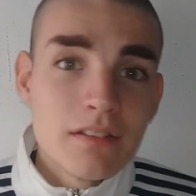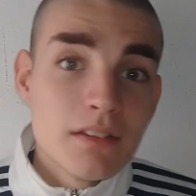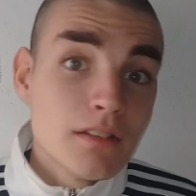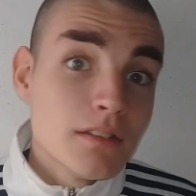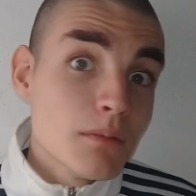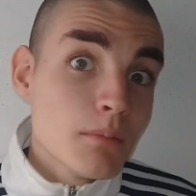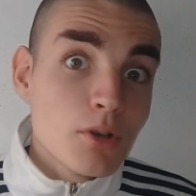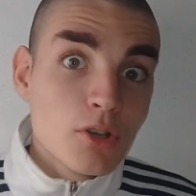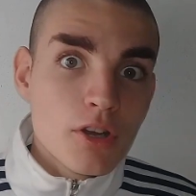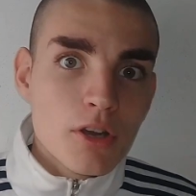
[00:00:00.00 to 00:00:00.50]
Si
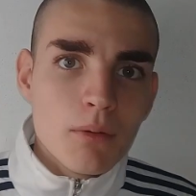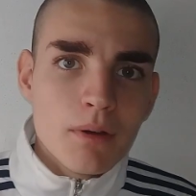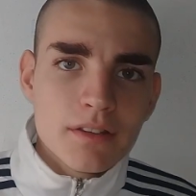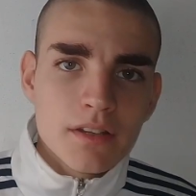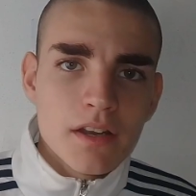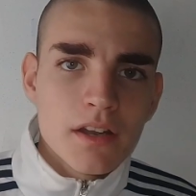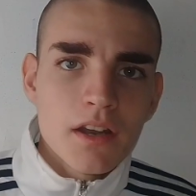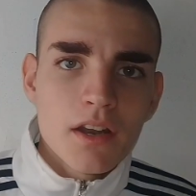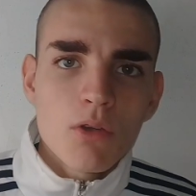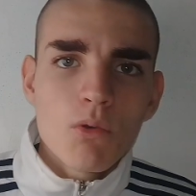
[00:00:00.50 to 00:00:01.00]
Simeone lo va a
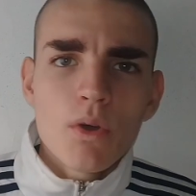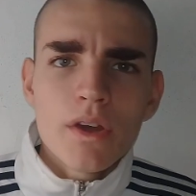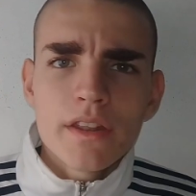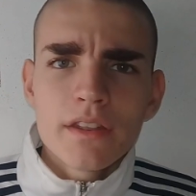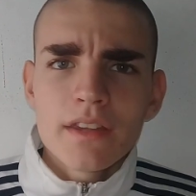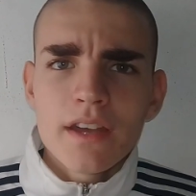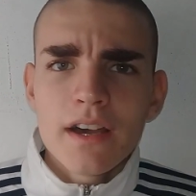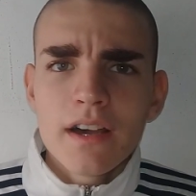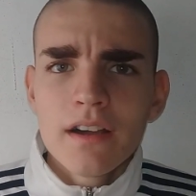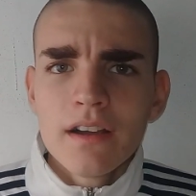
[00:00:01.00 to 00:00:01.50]
tener en
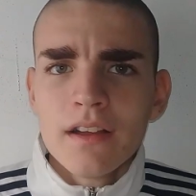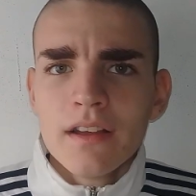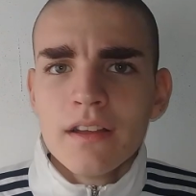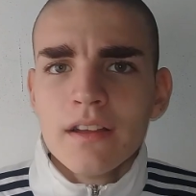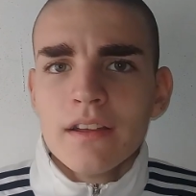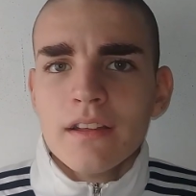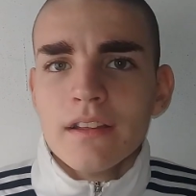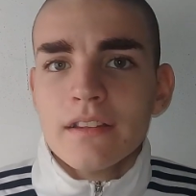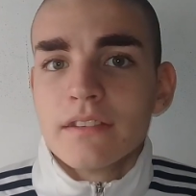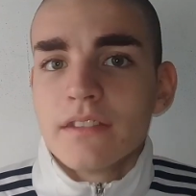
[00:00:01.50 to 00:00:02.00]
cuenta.
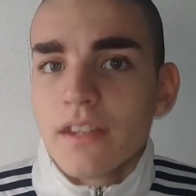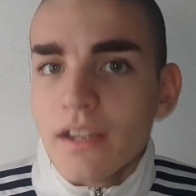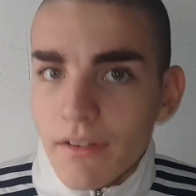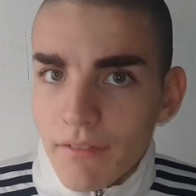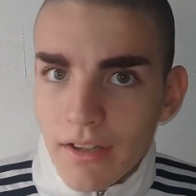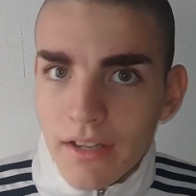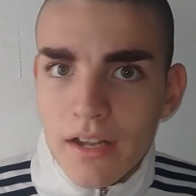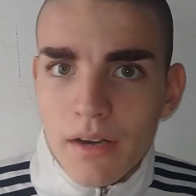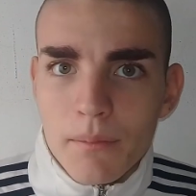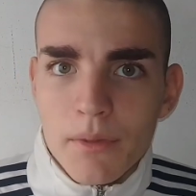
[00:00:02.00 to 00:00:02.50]
Si le
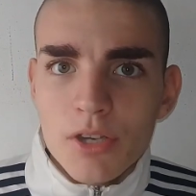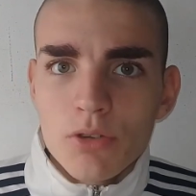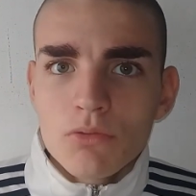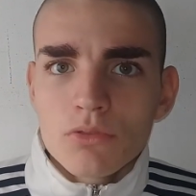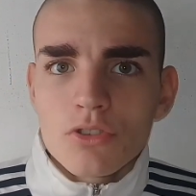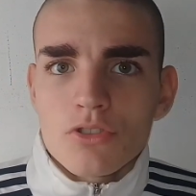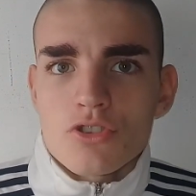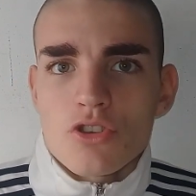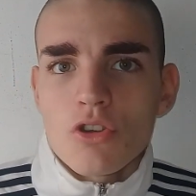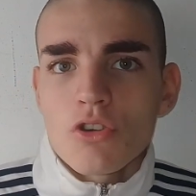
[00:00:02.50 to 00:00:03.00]
va a dar
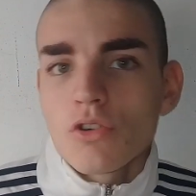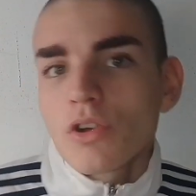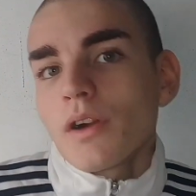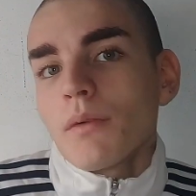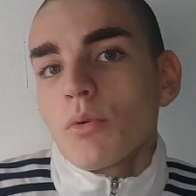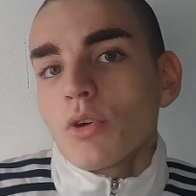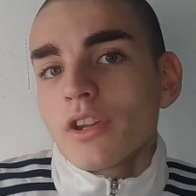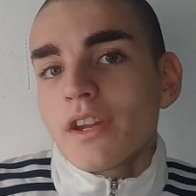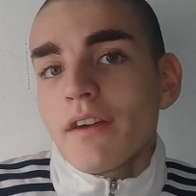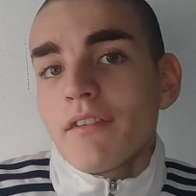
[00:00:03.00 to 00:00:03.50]
minutos. Yo creo
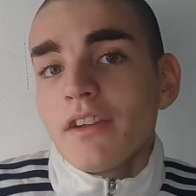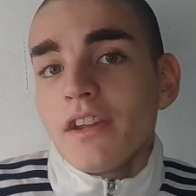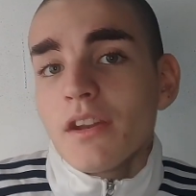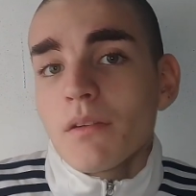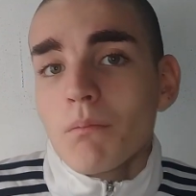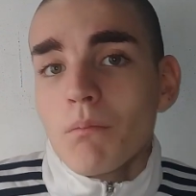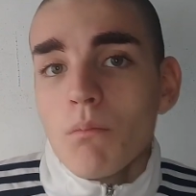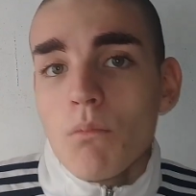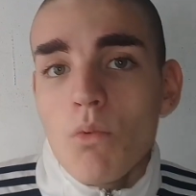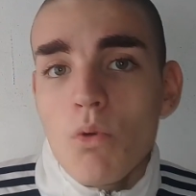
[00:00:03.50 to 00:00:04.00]
que podría
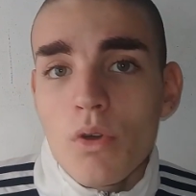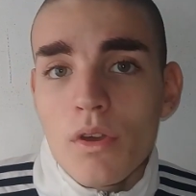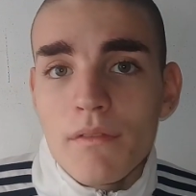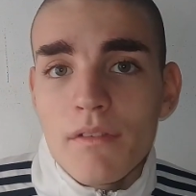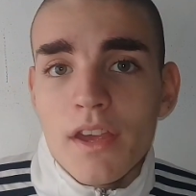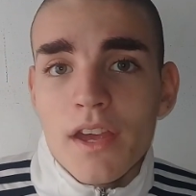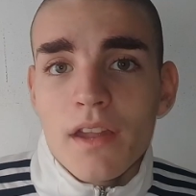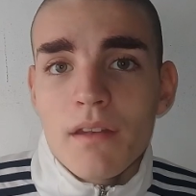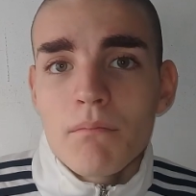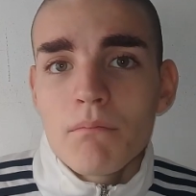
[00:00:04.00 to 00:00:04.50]
venir muy
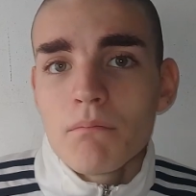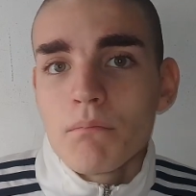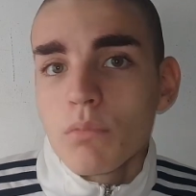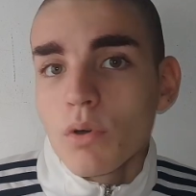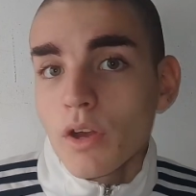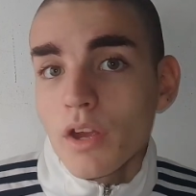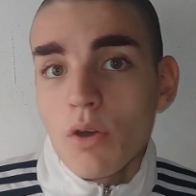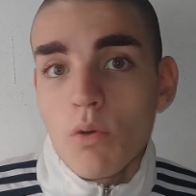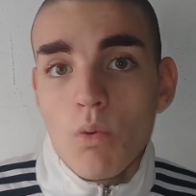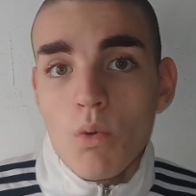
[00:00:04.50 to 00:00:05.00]
bien.
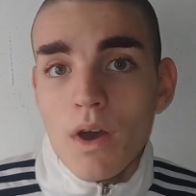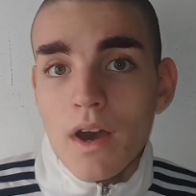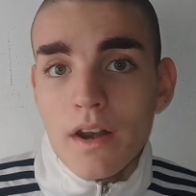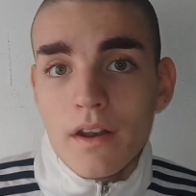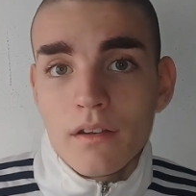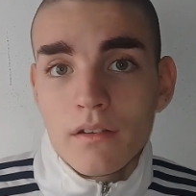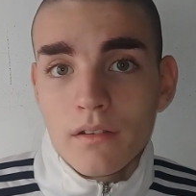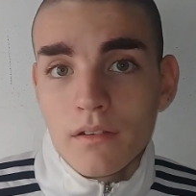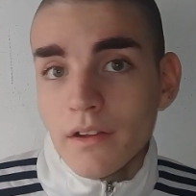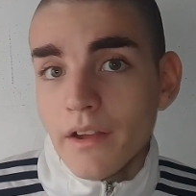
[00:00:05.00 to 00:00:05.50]
Puede
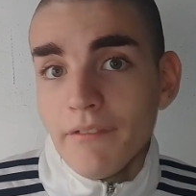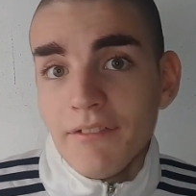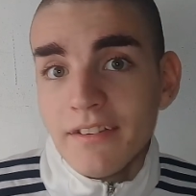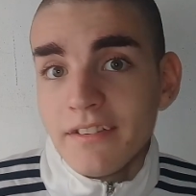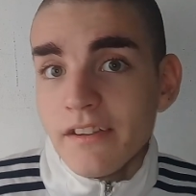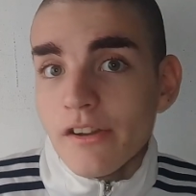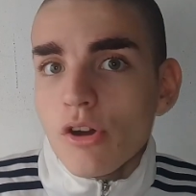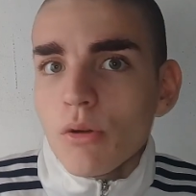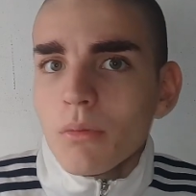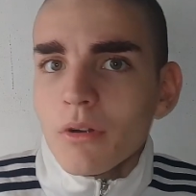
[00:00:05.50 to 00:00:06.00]
jugar en un
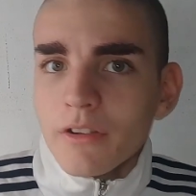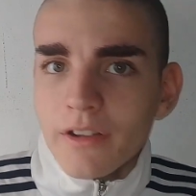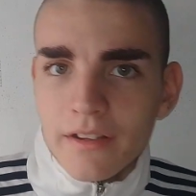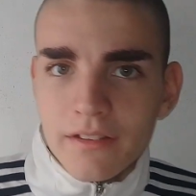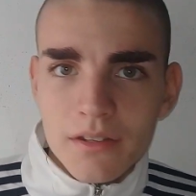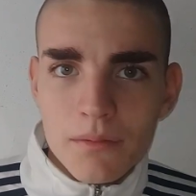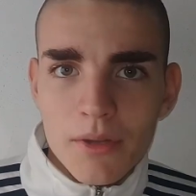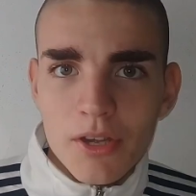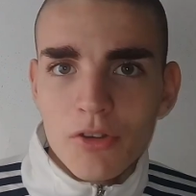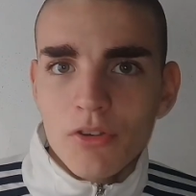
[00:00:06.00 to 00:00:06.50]
estilo como el de
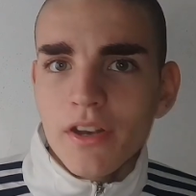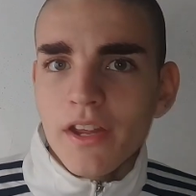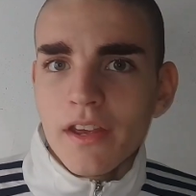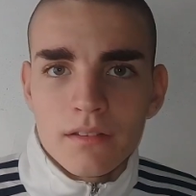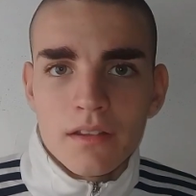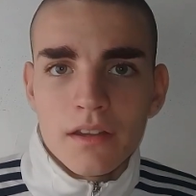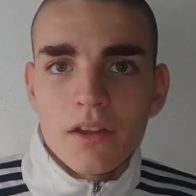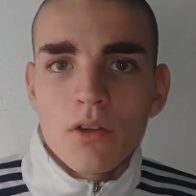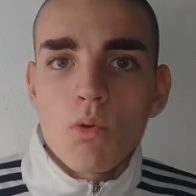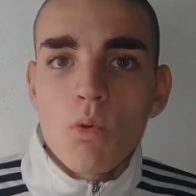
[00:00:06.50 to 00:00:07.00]

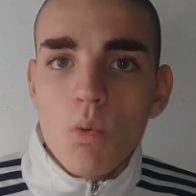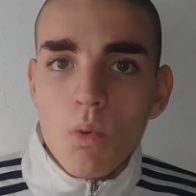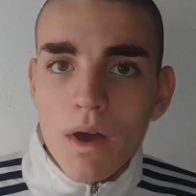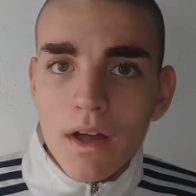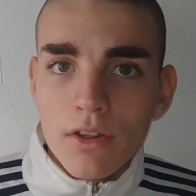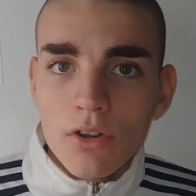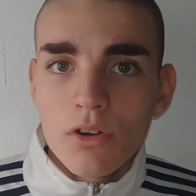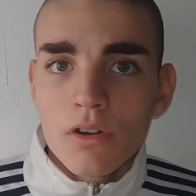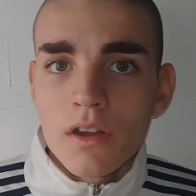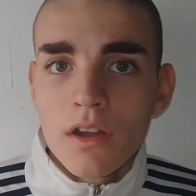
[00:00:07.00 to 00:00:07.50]
Simeone. Sería un
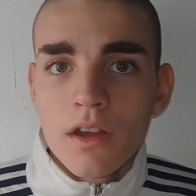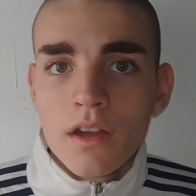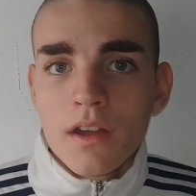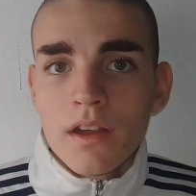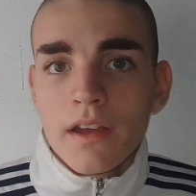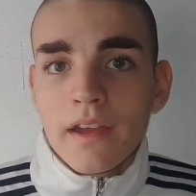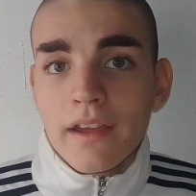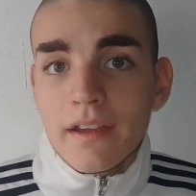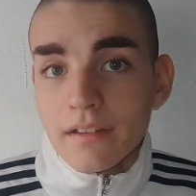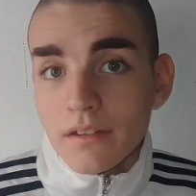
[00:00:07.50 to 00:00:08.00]
jugador
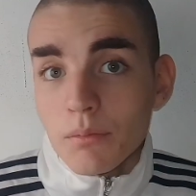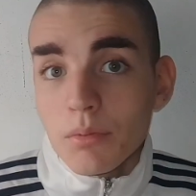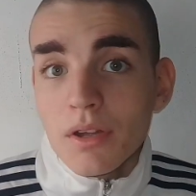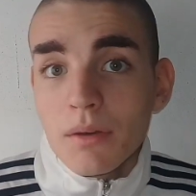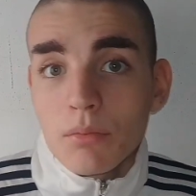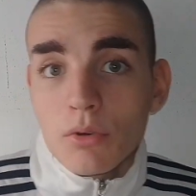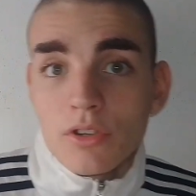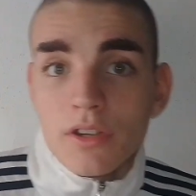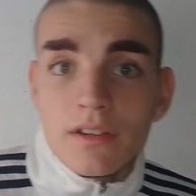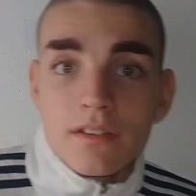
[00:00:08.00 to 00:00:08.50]
que se
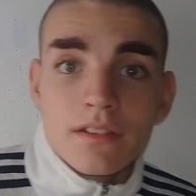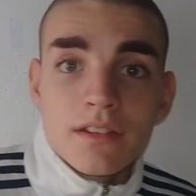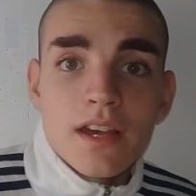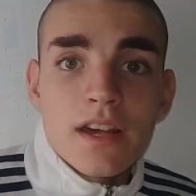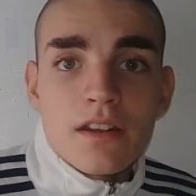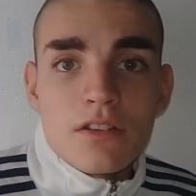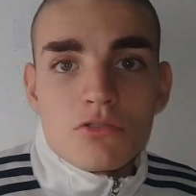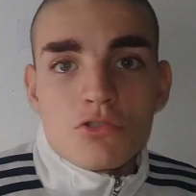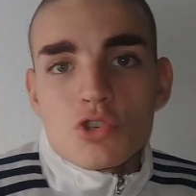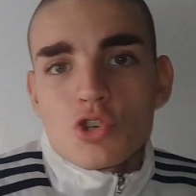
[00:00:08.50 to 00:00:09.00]
pueda
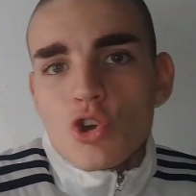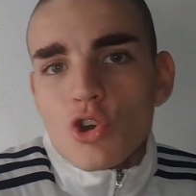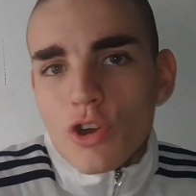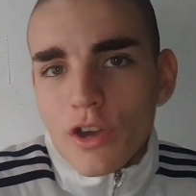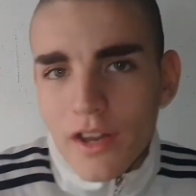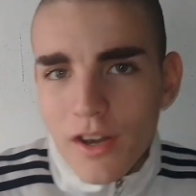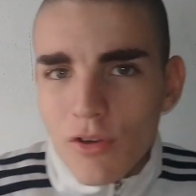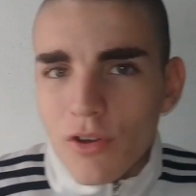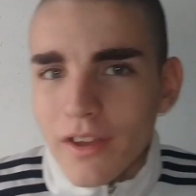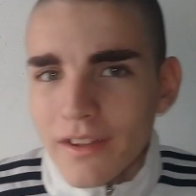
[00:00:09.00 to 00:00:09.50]
potenciar.
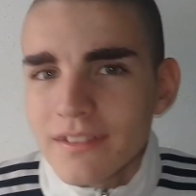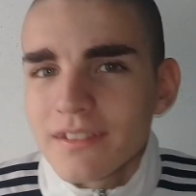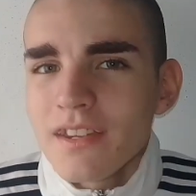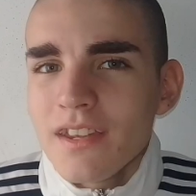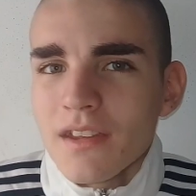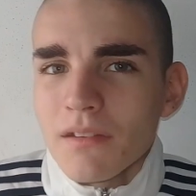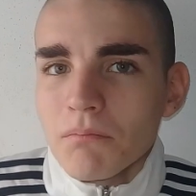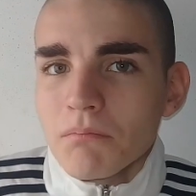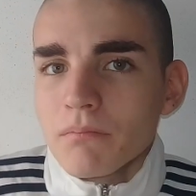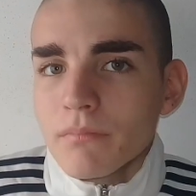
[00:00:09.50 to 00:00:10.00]
Yo creo que
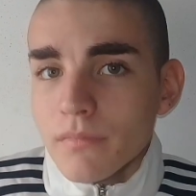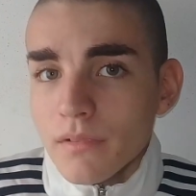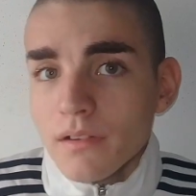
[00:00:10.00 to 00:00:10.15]
sí.